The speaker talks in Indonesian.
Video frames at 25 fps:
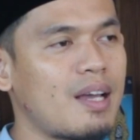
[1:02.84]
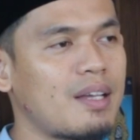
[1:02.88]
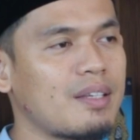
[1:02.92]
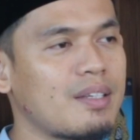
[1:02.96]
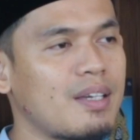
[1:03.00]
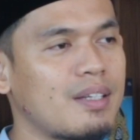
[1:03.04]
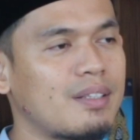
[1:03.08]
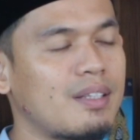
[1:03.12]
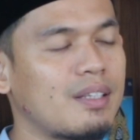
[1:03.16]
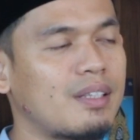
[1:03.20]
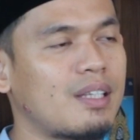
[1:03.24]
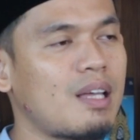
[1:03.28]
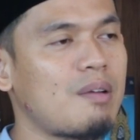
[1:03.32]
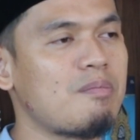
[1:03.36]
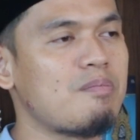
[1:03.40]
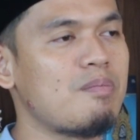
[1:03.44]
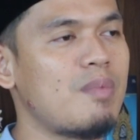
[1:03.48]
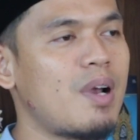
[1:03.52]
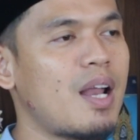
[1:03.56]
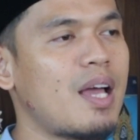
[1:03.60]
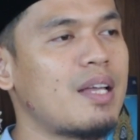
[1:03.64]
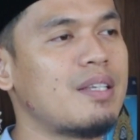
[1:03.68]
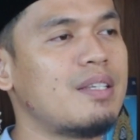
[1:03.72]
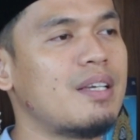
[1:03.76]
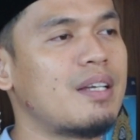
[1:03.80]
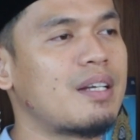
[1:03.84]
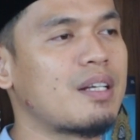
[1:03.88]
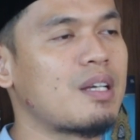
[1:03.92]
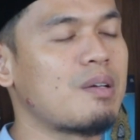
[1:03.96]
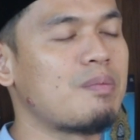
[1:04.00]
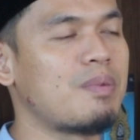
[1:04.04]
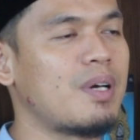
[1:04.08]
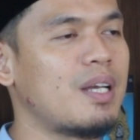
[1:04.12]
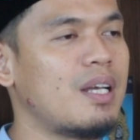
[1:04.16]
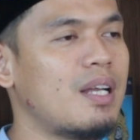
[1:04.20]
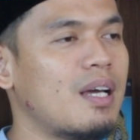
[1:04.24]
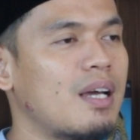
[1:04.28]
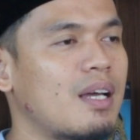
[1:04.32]
anaknya tetap belajar
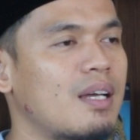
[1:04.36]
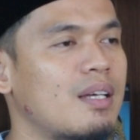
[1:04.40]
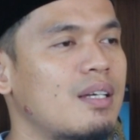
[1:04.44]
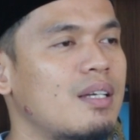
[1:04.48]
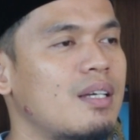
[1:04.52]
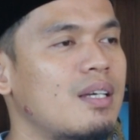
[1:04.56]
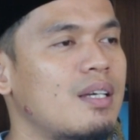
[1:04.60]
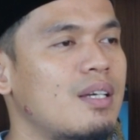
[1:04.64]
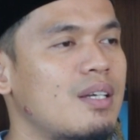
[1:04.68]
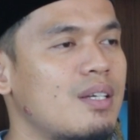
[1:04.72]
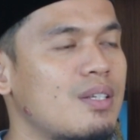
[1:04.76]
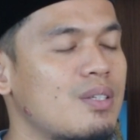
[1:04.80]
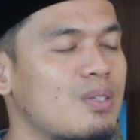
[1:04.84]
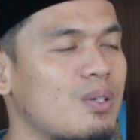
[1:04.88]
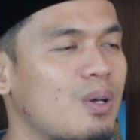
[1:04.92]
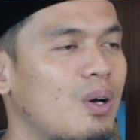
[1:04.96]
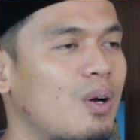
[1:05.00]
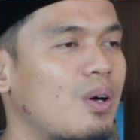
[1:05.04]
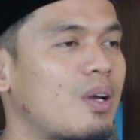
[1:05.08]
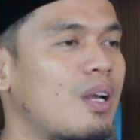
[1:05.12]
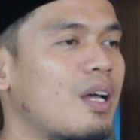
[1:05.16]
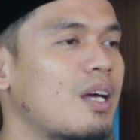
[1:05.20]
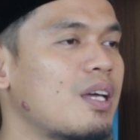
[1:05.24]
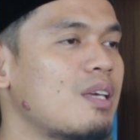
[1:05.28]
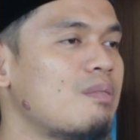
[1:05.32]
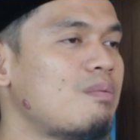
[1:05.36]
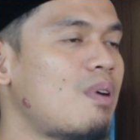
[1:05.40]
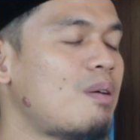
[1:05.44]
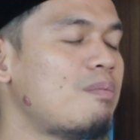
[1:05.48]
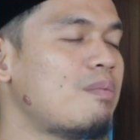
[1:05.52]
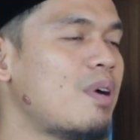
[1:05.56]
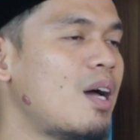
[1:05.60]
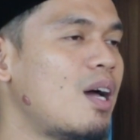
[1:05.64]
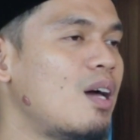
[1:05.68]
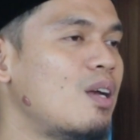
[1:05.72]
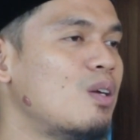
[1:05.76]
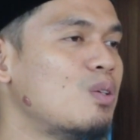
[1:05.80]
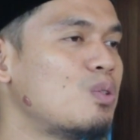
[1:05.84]
kepada seorang
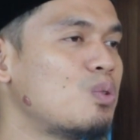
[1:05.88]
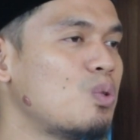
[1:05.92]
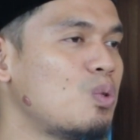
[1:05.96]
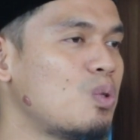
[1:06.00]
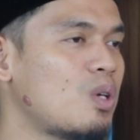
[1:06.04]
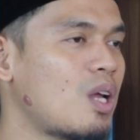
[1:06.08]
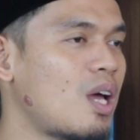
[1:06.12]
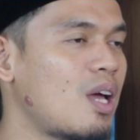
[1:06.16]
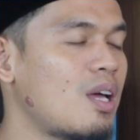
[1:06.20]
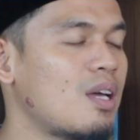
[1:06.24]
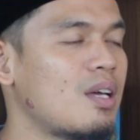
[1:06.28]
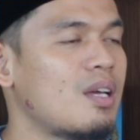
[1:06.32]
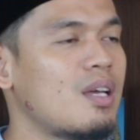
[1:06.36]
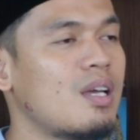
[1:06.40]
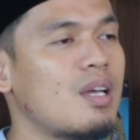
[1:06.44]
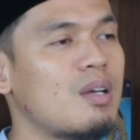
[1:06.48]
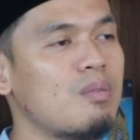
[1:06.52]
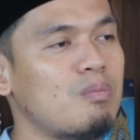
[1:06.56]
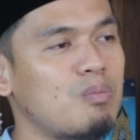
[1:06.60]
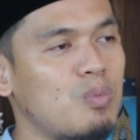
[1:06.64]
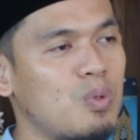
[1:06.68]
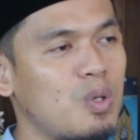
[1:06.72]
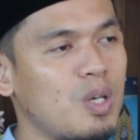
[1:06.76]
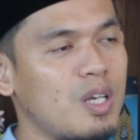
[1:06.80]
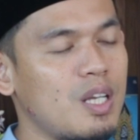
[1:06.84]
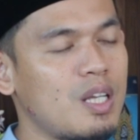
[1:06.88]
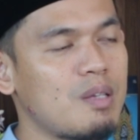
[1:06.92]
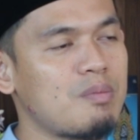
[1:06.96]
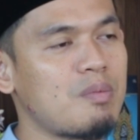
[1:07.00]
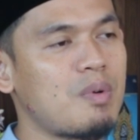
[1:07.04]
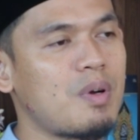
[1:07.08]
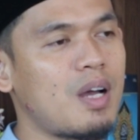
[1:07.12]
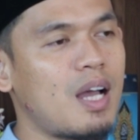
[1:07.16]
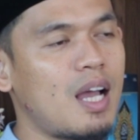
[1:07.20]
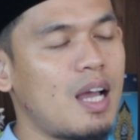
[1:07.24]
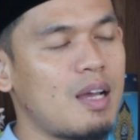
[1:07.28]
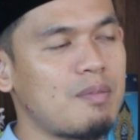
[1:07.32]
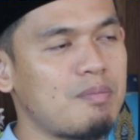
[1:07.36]
imam Ahlus Sunnah, murid
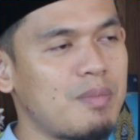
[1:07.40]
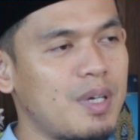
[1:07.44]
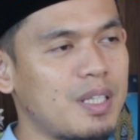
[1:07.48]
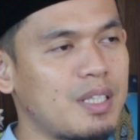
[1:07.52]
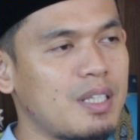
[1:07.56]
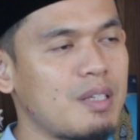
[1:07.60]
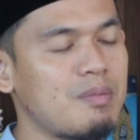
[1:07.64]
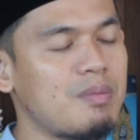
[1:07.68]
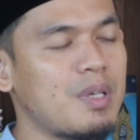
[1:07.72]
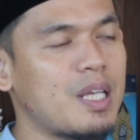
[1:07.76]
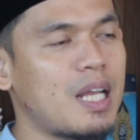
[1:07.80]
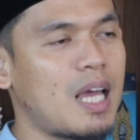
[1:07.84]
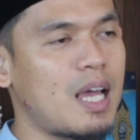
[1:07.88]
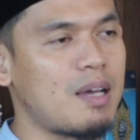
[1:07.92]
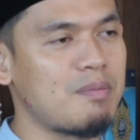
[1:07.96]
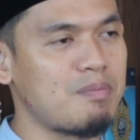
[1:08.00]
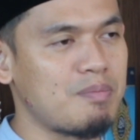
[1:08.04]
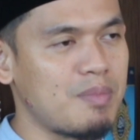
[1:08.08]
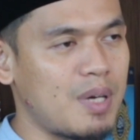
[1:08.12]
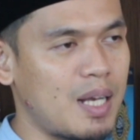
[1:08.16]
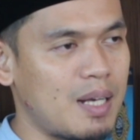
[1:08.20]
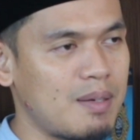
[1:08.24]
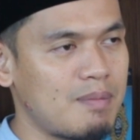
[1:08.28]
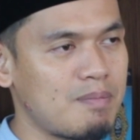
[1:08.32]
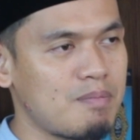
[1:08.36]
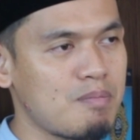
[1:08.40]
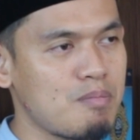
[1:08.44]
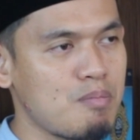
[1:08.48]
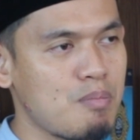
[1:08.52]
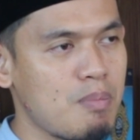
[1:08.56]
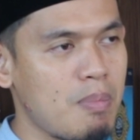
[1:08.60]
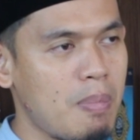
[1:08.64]
Imam Ahmad ibn Hanbal